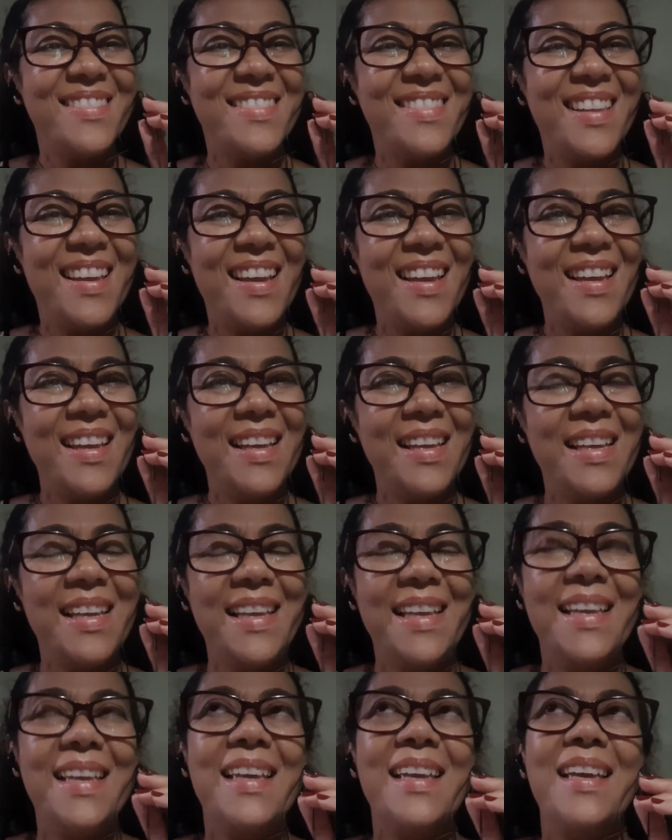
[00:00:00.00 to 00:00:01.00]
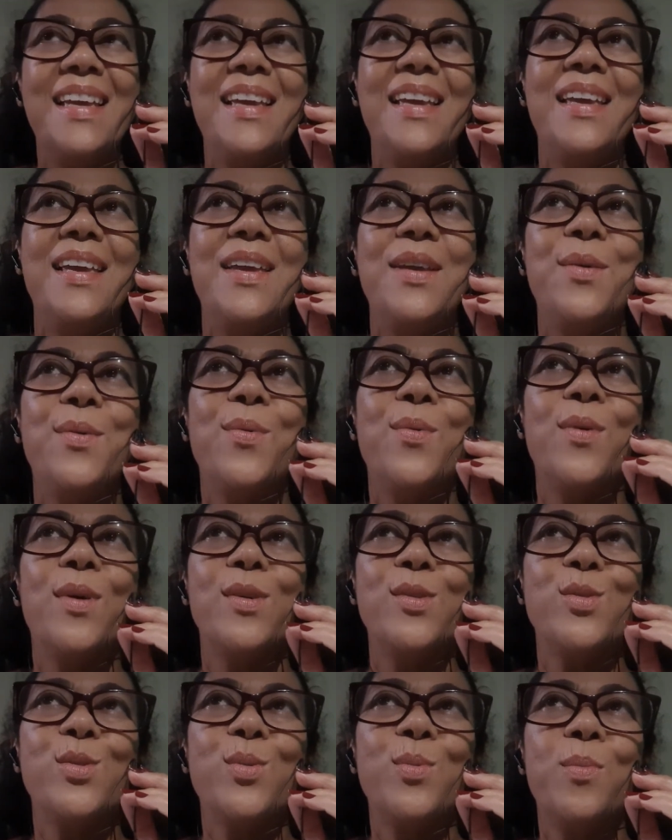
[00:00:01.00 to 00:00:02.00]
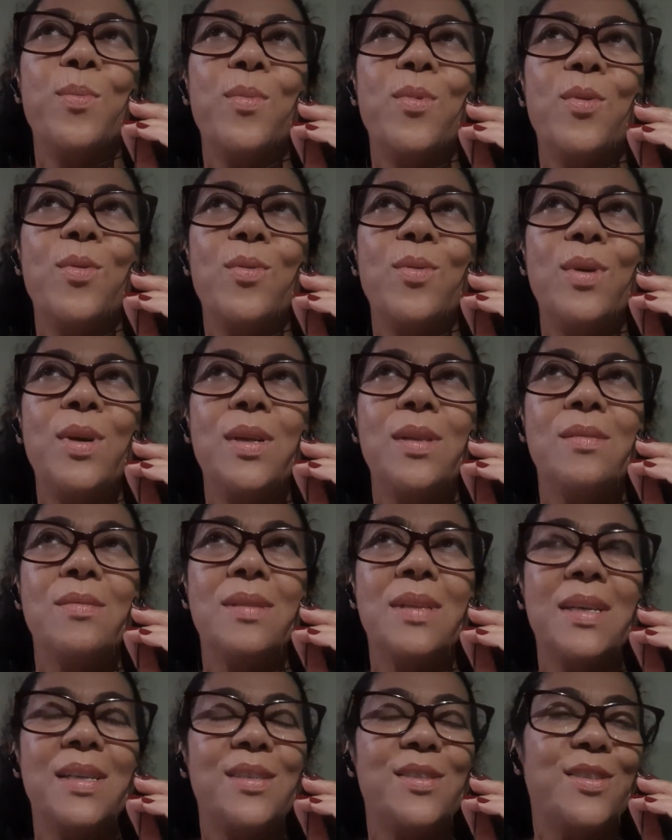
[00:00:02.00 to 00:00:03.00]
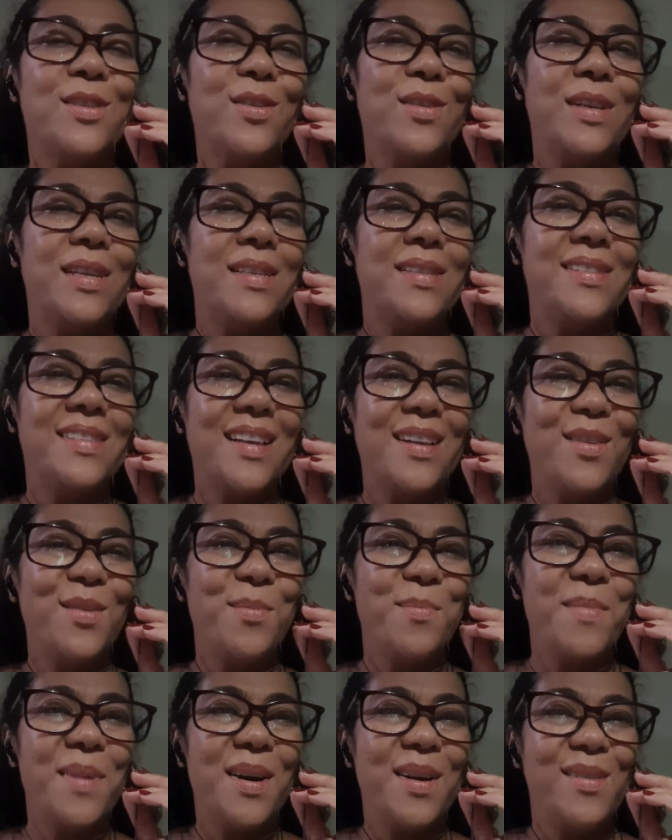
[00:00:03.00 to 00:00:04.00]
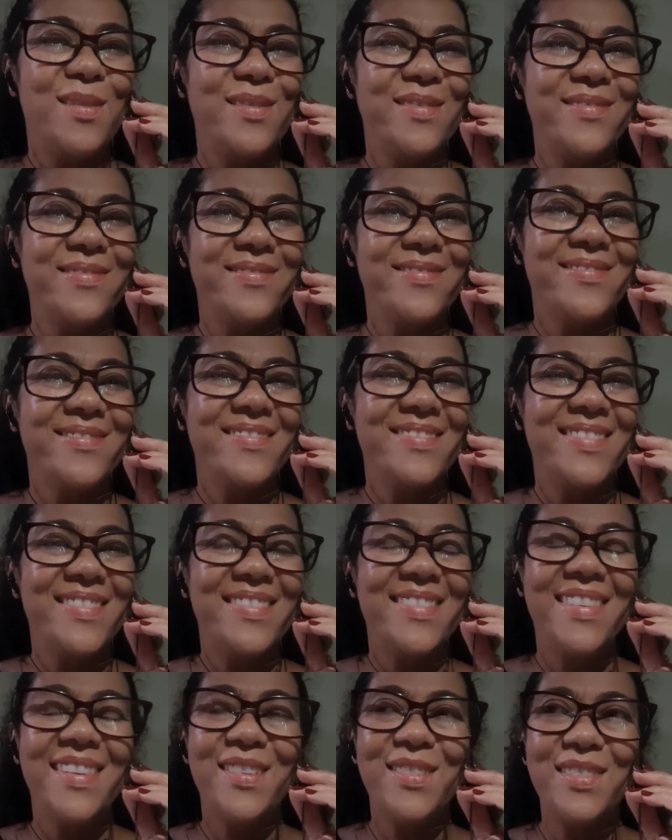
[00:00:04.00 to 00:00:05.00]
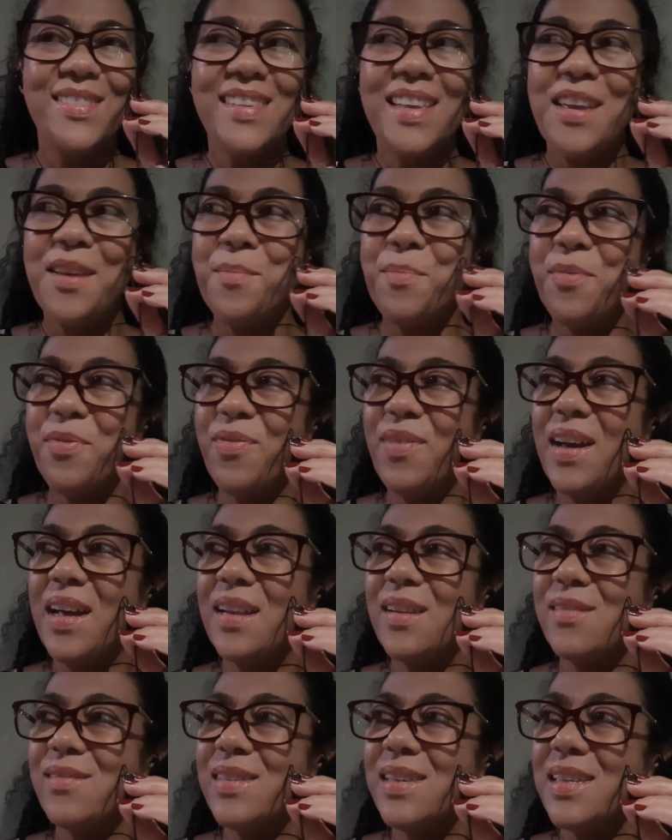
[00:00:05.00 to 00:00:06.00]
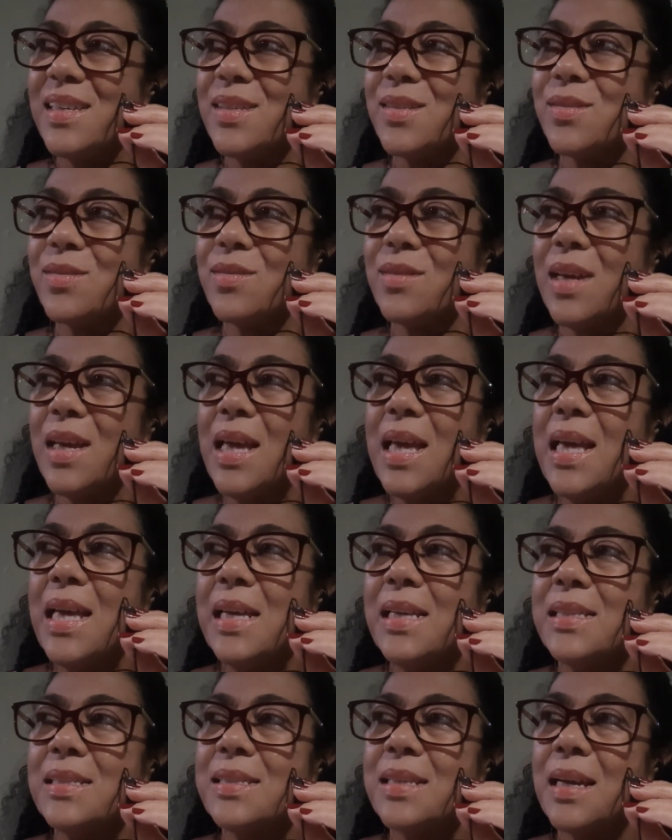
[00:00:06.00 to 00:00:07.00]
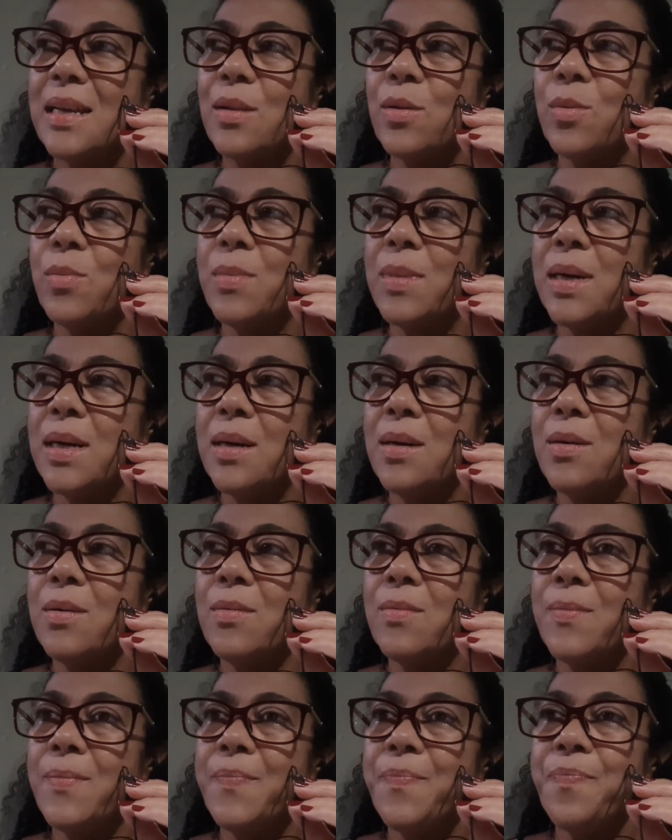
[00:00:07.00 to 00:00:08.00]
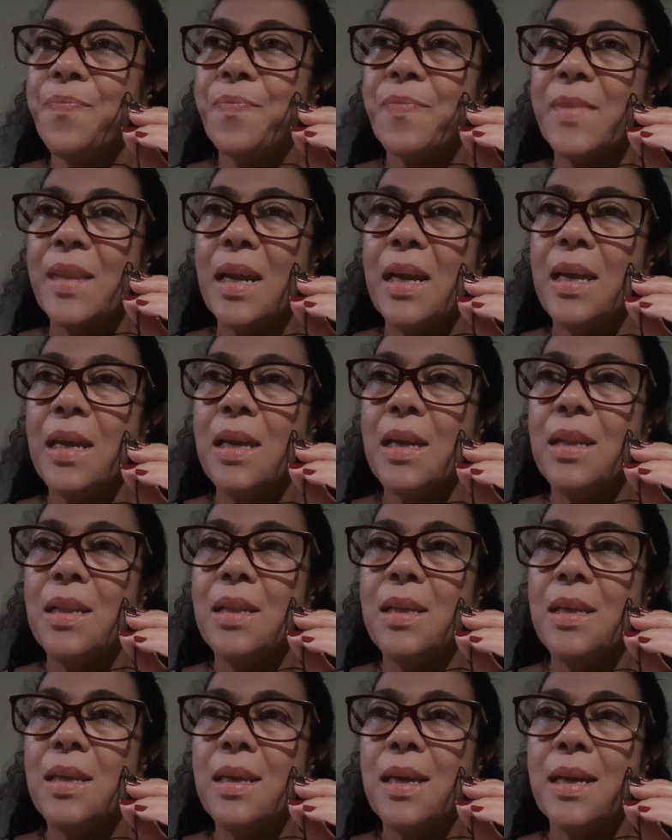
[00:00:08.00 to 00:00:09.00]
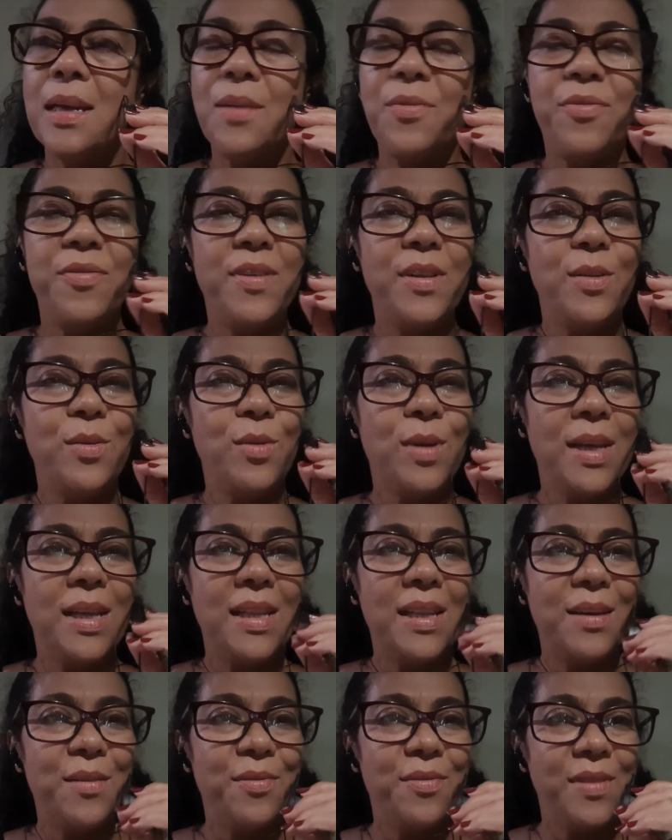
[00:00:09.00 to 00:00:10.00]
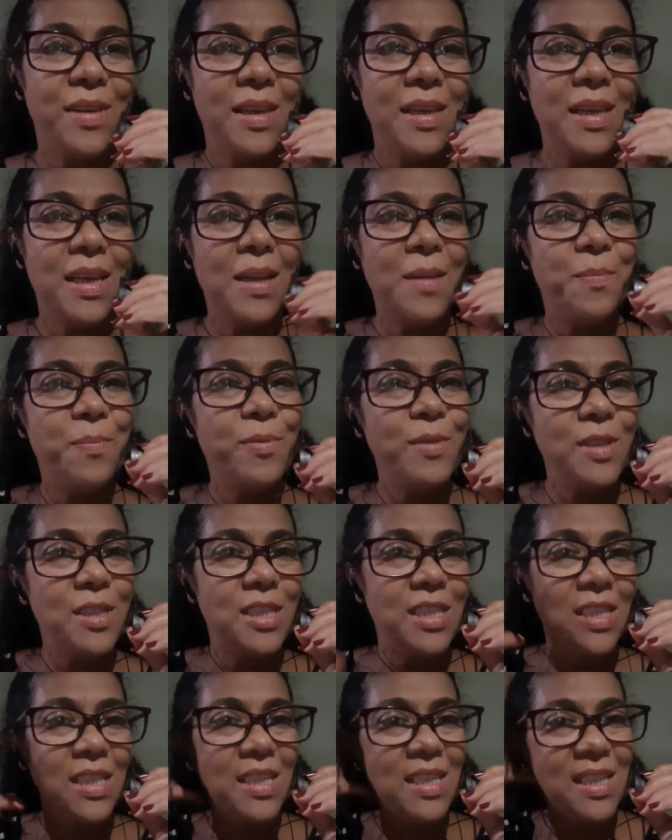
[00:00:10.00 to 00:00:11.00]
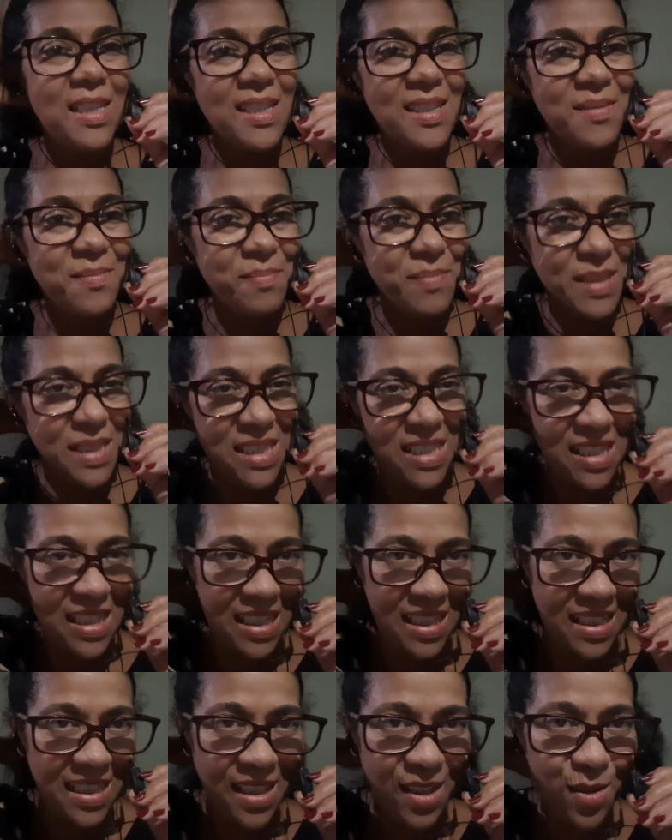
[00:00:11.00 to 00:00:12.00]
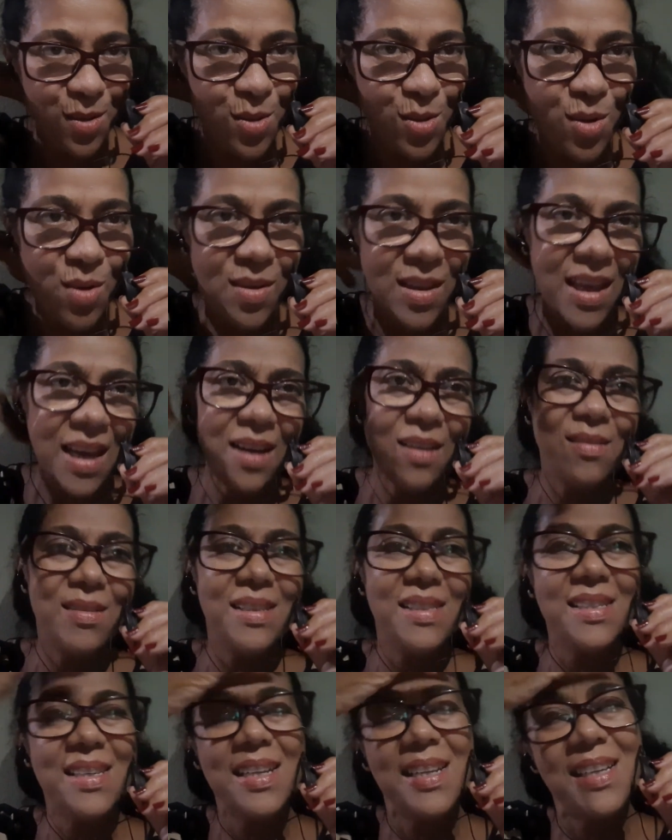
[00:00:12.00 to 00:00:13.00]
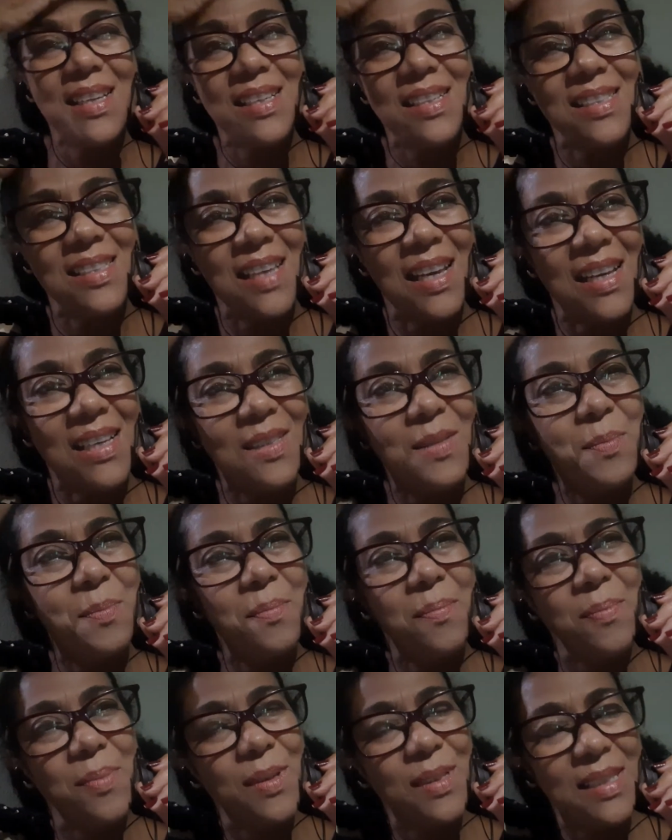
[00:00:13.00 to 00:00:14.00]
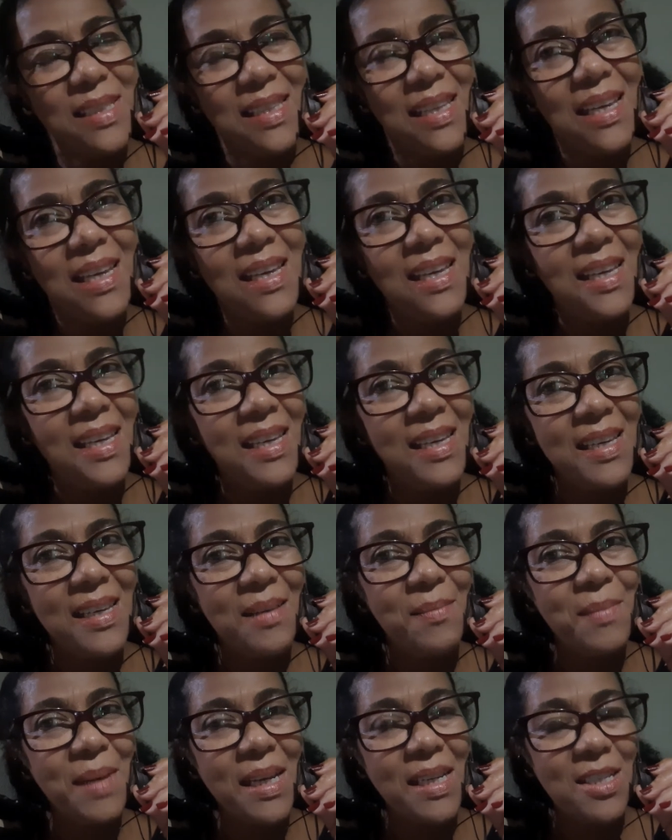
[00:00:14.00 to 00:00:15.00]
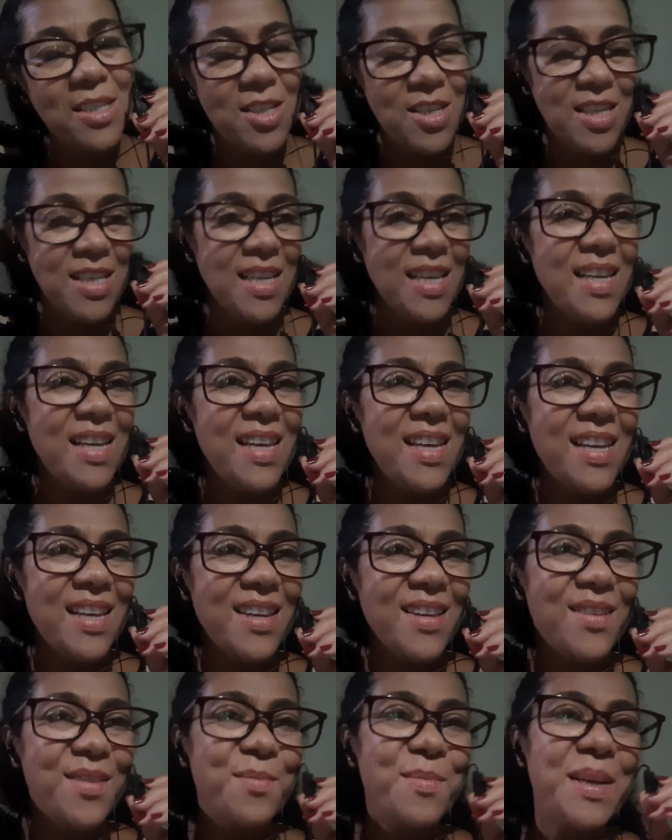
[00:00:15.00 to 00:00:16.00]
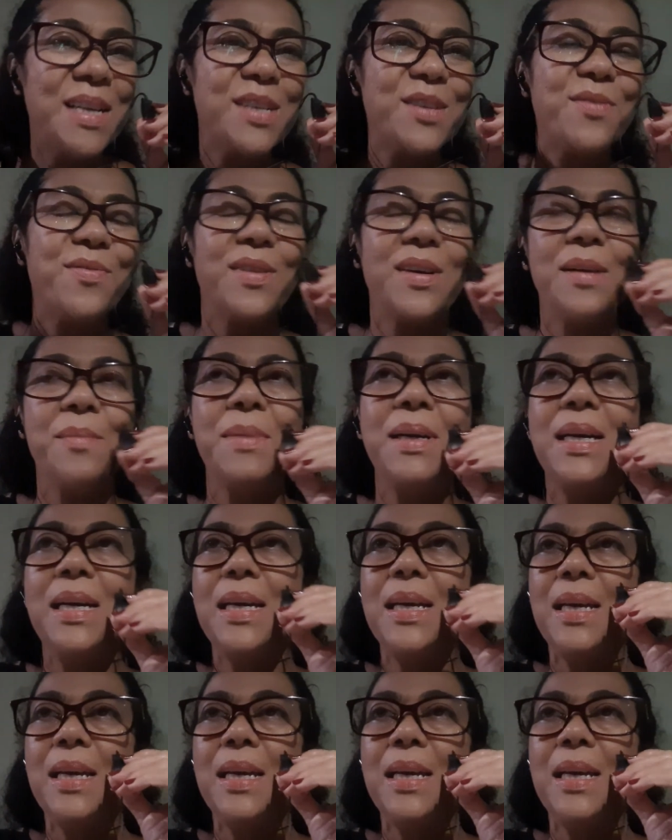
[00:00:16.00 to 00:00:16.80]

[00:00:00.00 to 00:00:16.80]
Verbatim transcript: Né? Eu gosto muito da história de Salomão, eu sempre falo isso. Salomão ele era filho do rei Davi e ele podia pedir a Deus qualquer coisa que ele quisesse, poder, mais dinheiro, mais fama.